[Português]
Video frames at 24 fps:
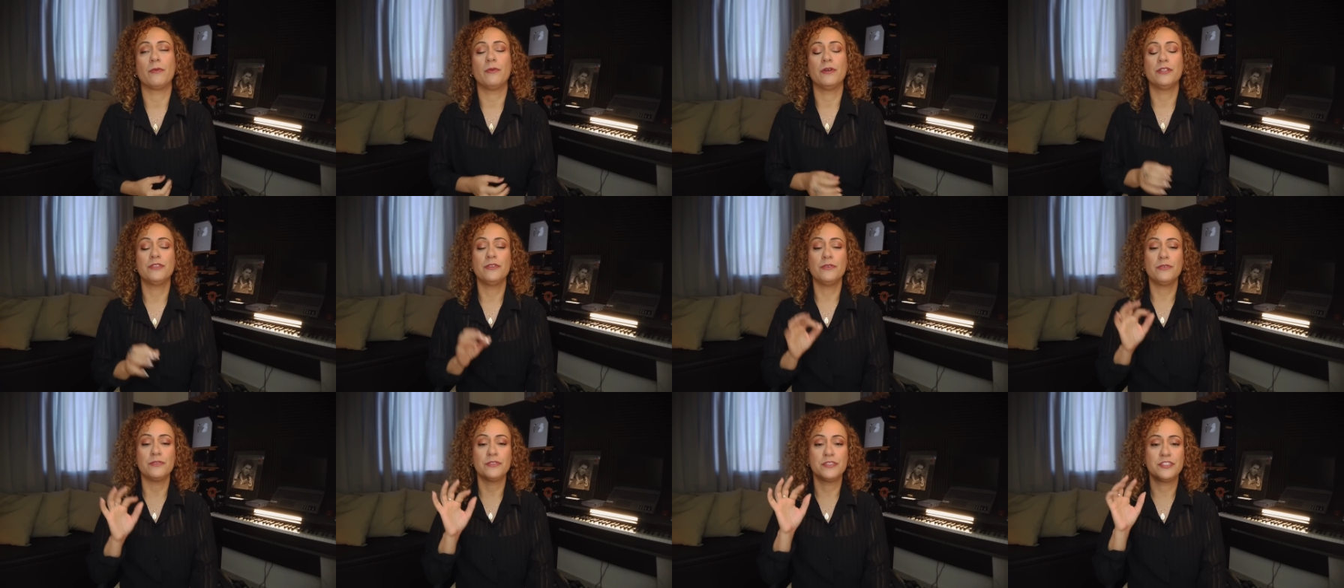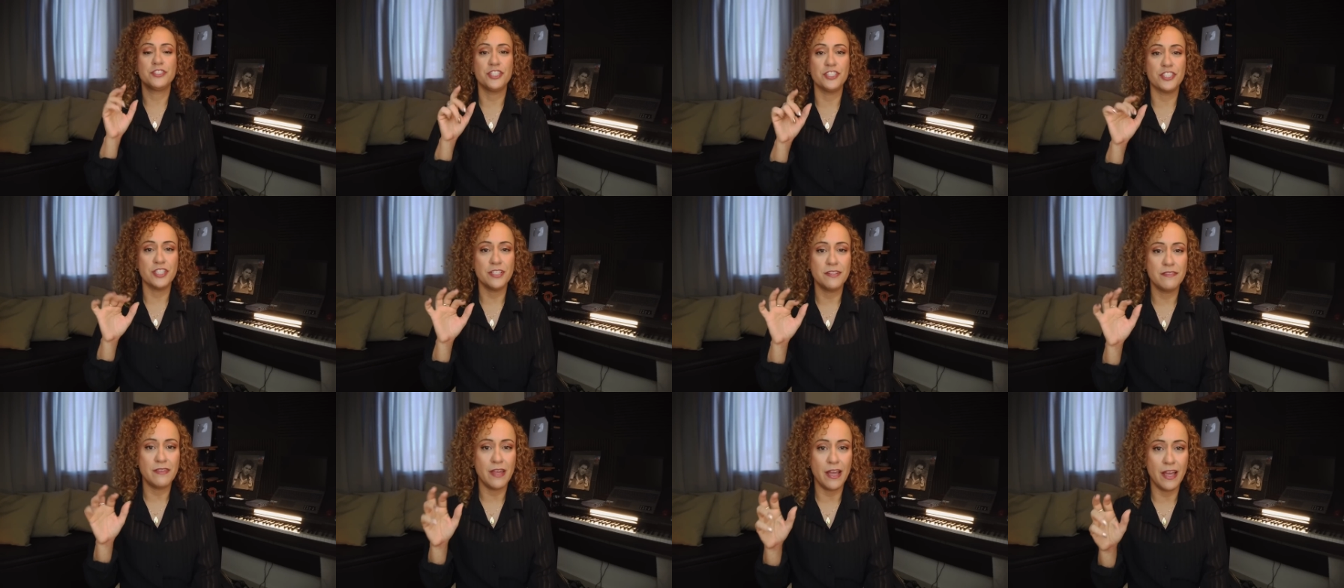Quando eu
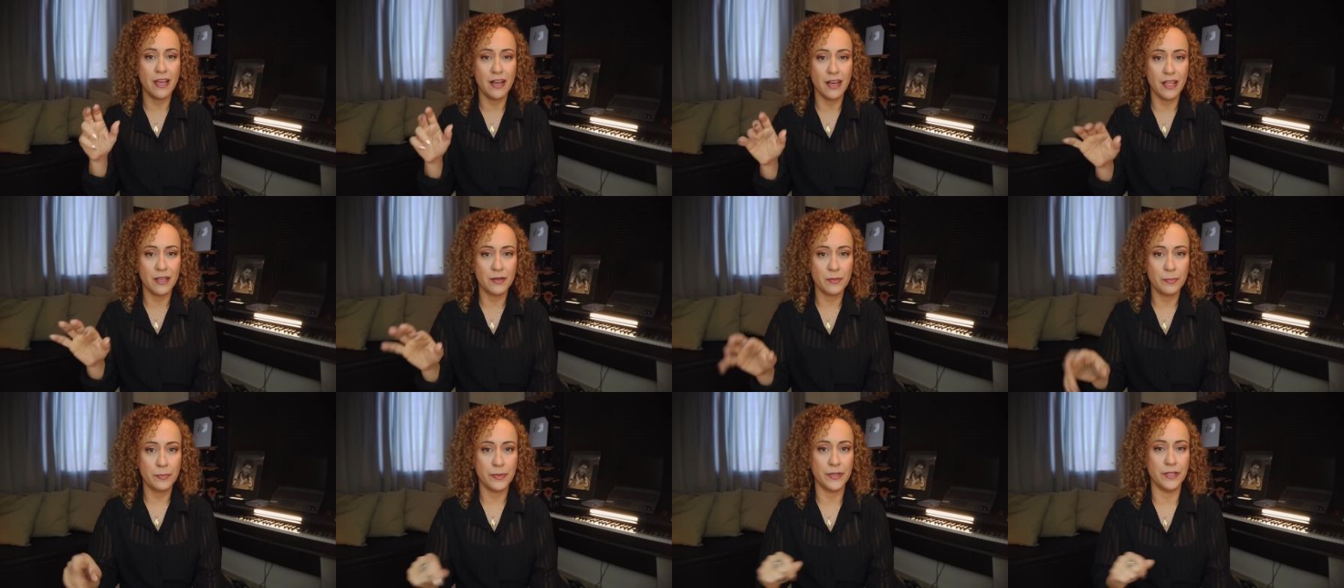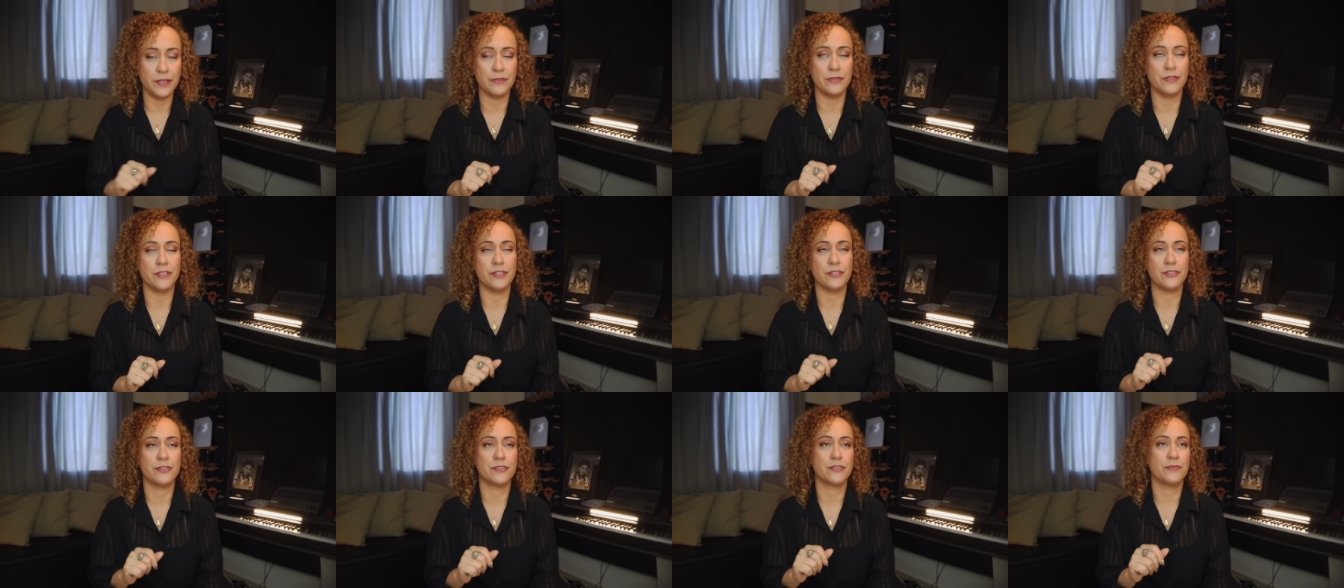digitei lá no
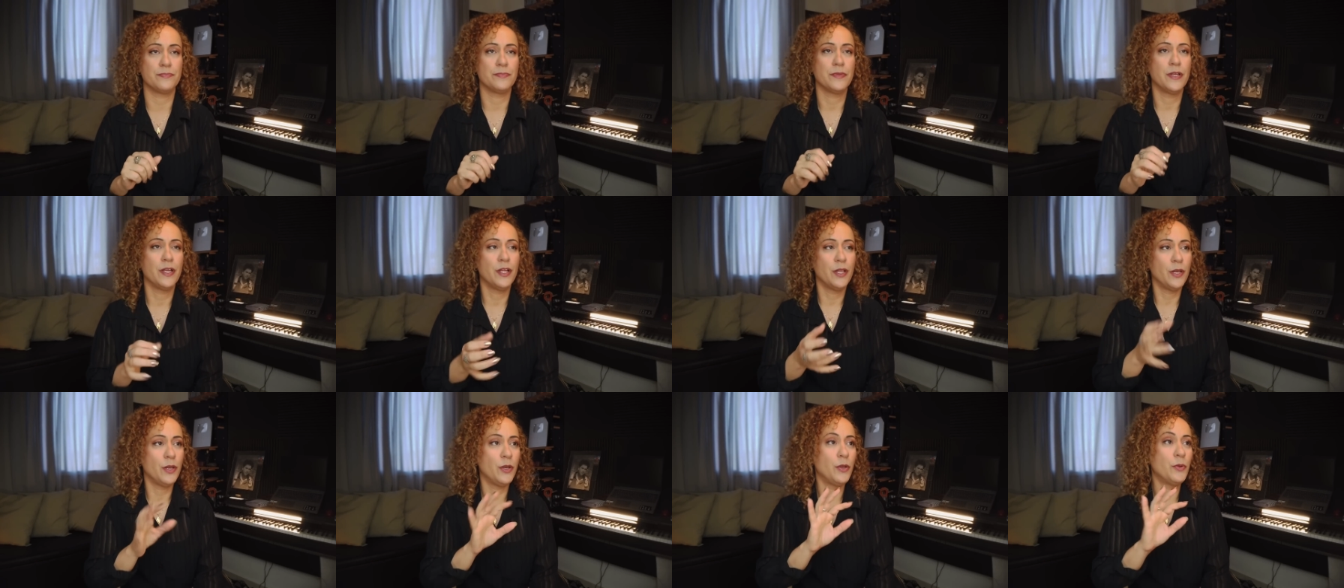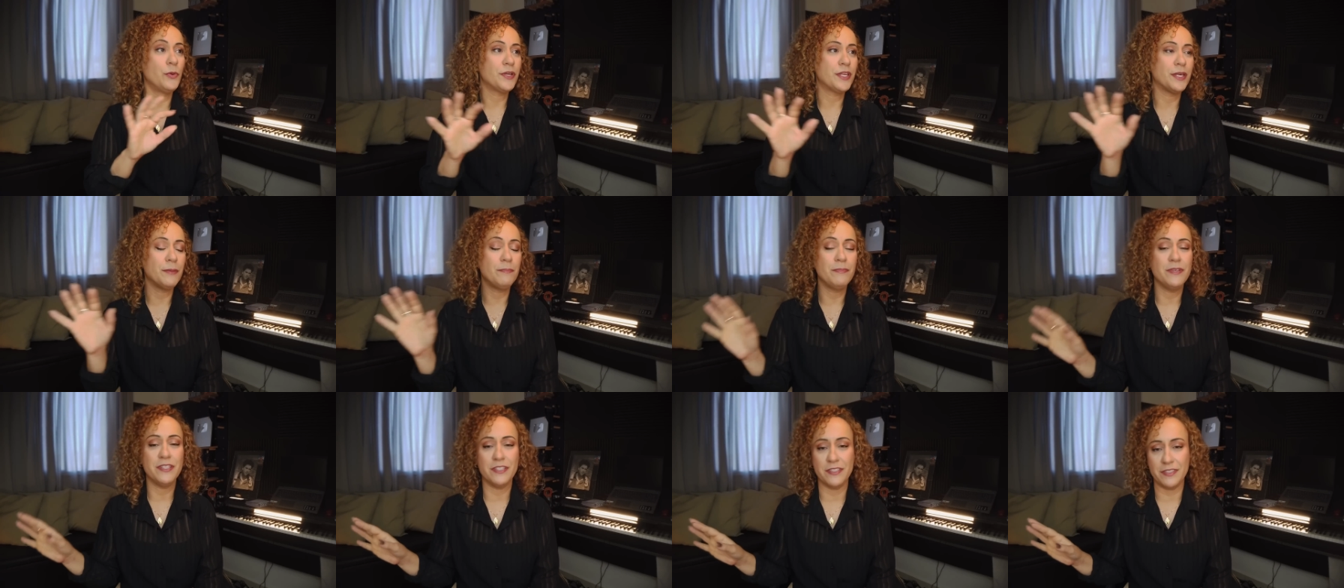Pinterest,
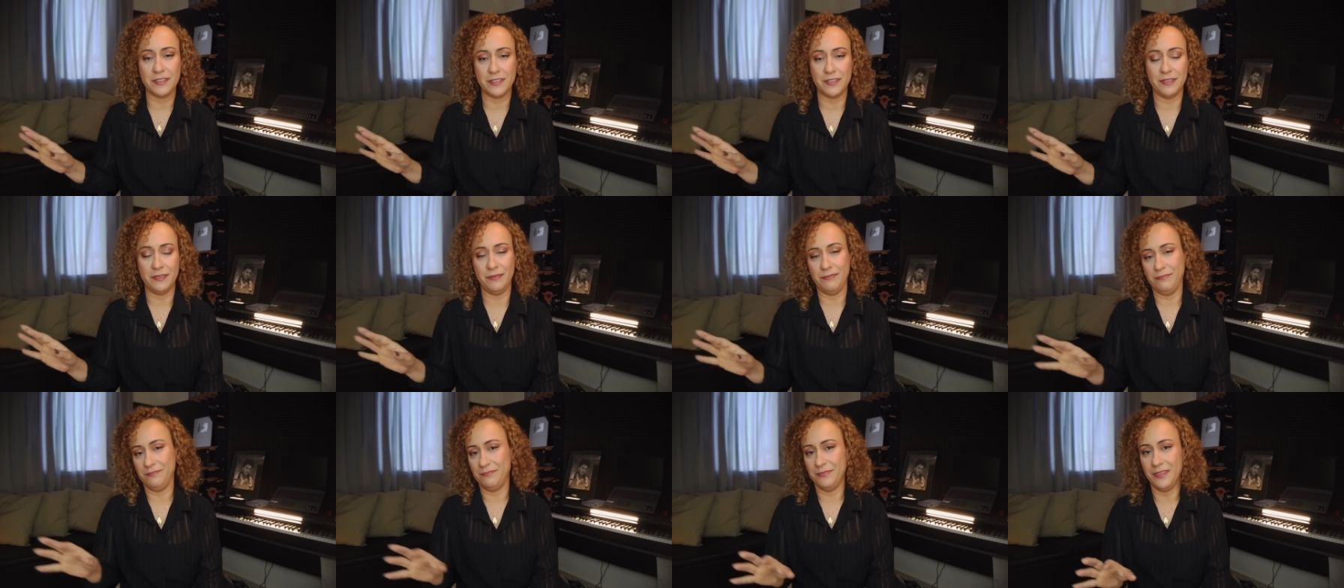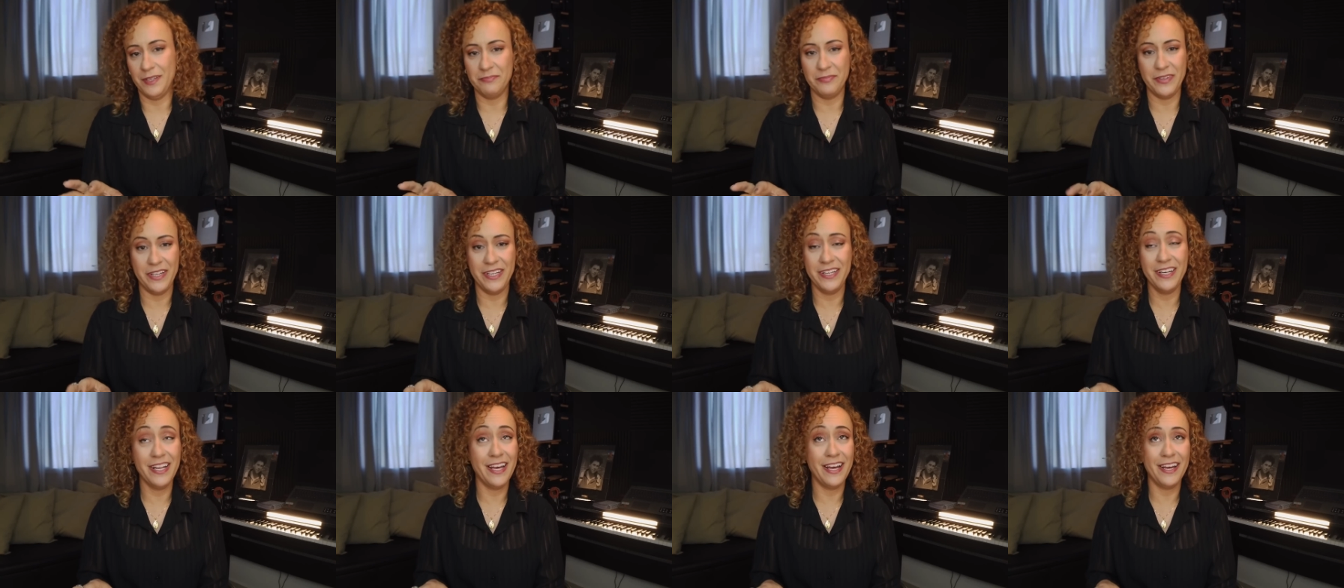look missa, né?
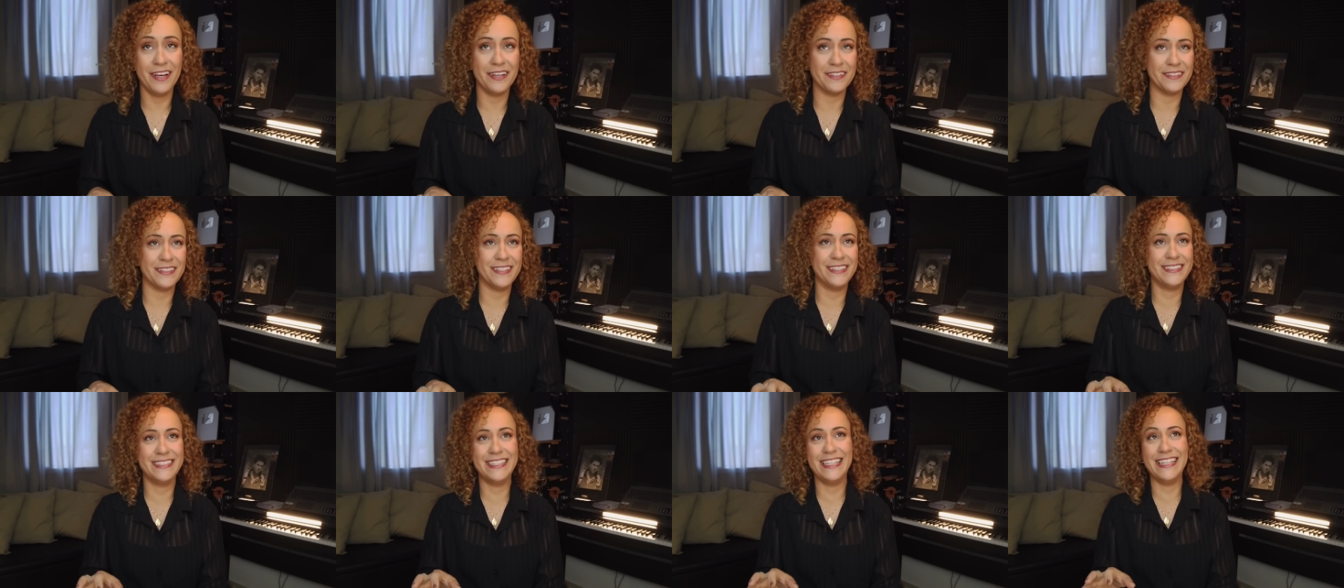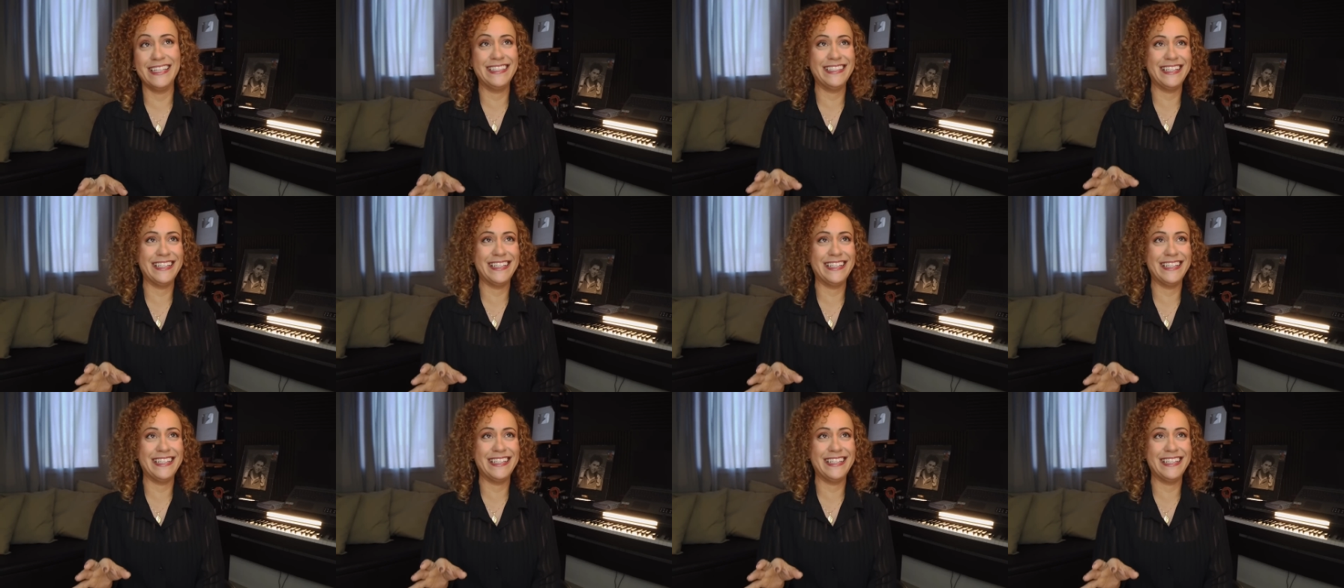Bem na